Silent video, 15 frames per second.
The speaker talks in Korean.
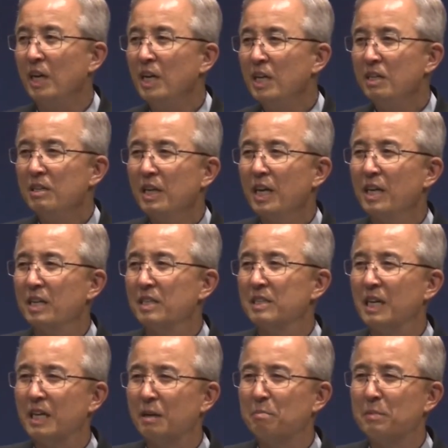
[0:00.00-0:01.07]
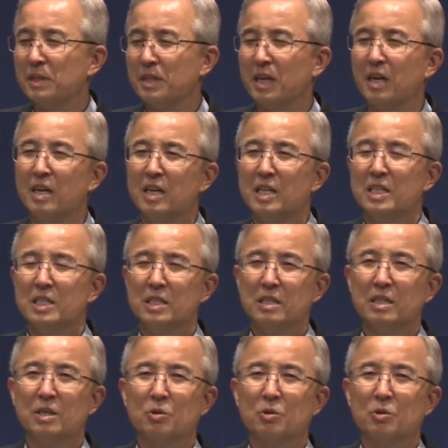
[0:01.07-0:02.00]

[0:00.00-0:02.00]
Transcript: 이렇게 사람마다 어,